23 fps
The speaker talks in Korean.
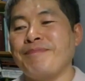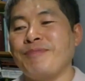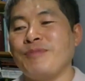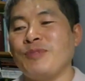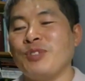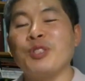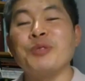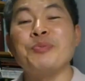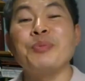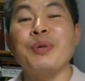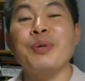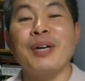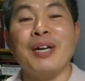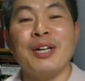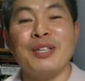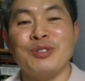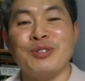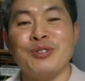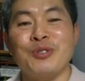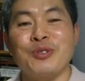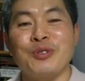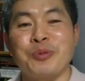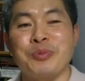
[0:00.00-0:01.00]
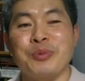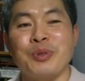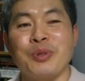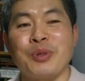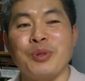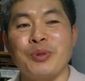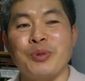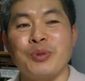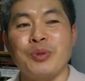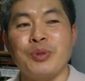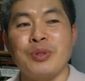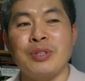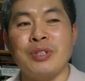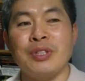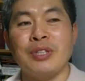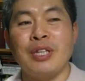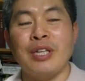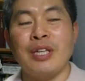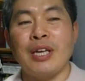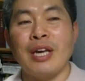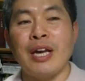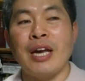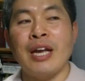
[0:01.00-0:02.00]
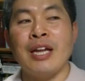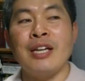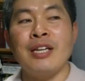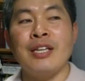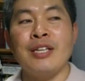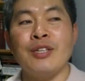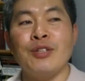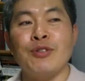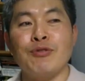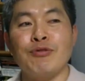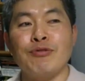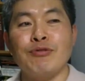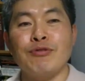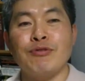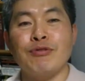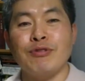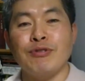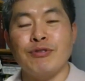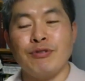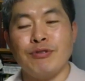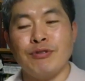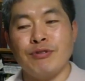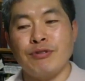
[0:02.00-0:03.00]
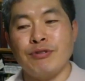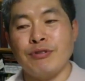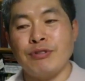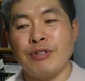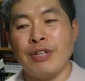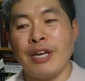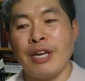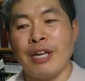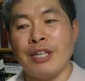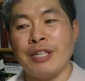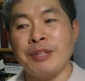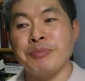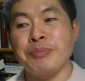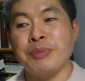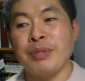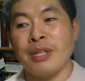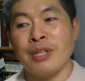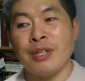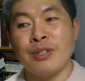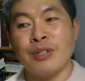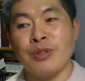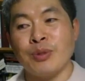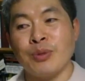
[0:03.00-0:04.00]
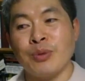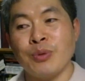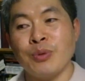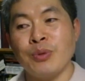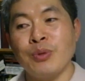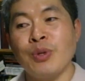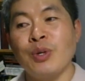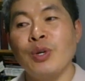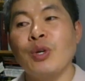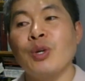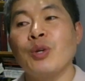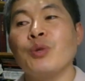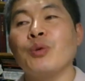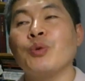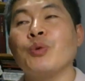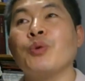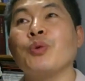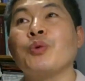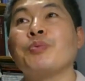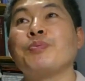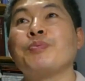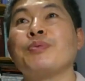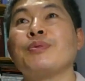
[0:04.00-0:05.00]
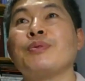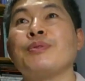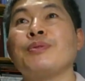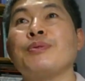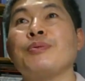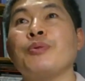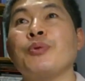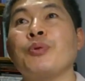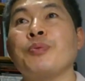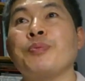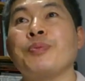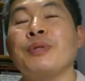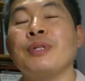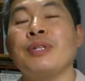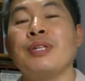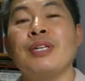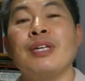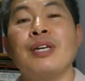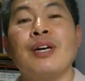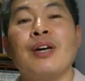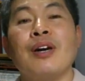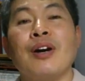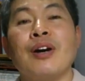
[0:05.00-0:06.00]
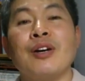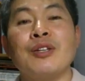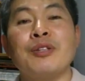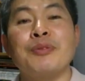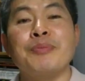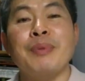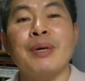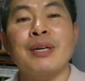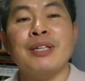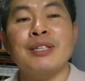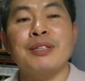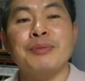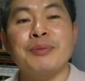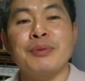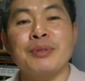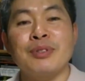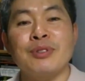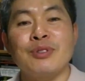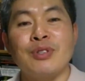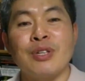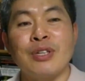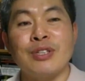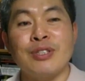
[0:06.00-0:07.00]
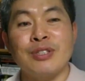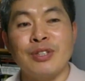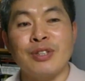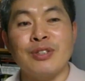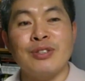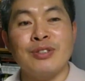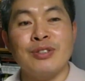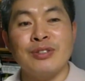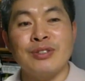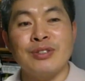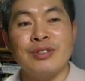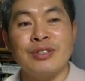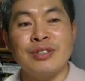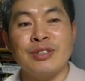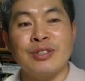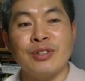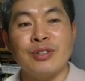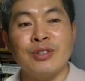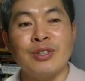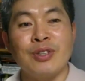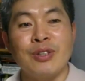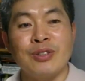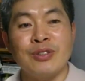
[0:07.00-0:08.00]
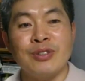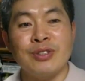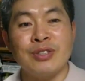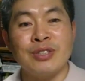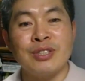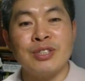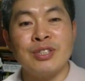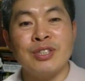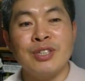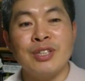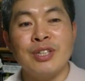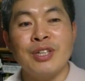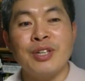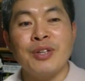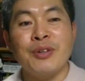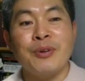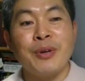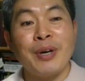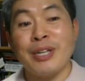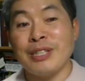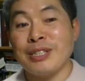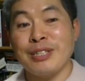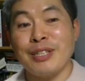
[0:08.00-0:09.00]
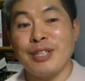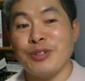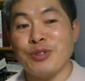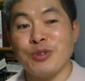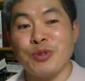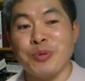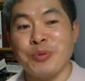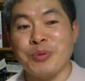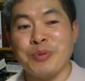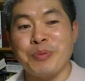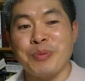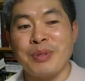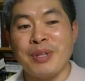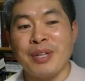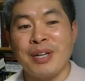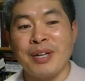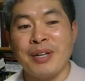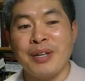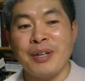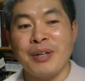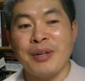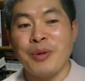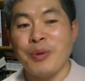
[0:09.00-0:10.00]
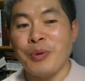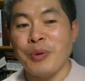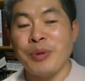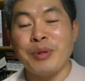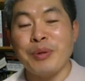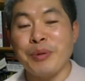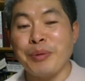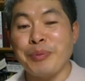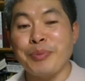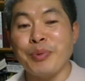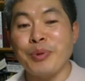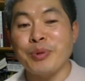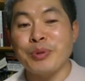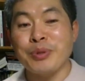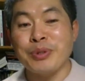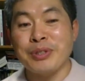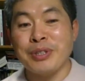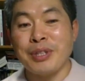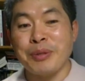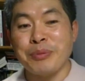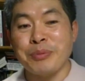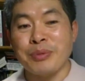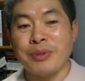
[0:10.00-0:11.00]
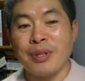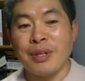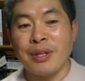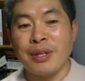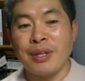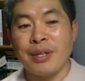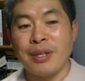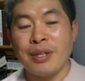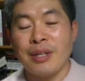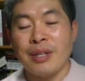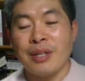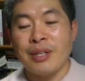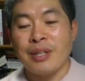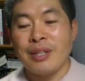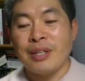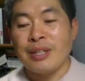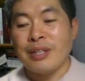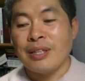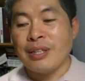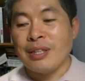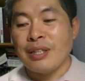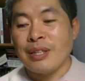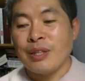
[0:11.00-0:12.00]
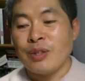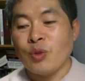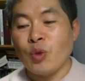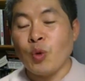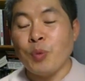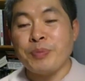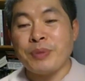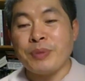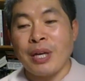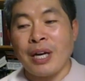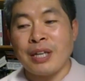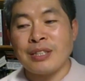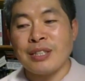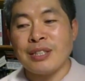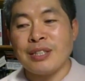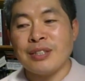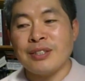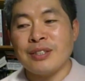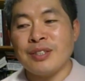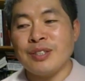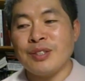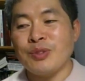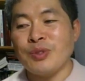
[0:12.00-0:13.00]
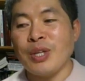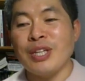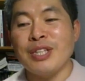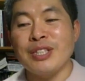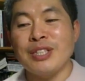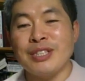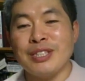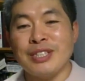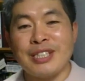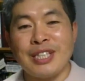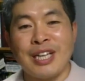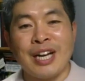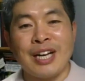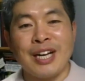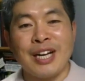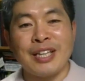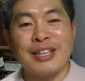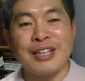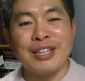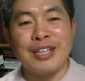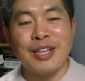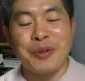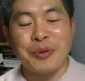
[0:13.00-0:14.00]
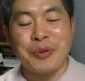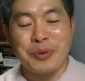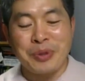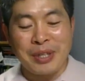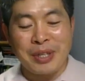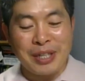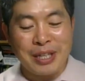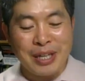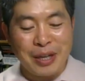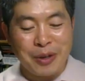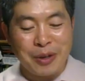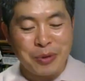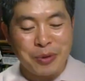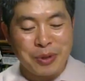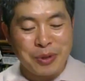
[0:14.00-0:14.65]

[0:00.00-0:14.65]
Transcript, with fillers: 증명할 수는 없죠. 이 엘리후의 입장에서도 욥을 욥이 어느 만큼 큰 죄를 저진, 저질렀는지 확신할 수 없습니다. 왜냐하면 모르기 때문에 욥 당사자는 죄를 짓지 않았다고 얘기를 하고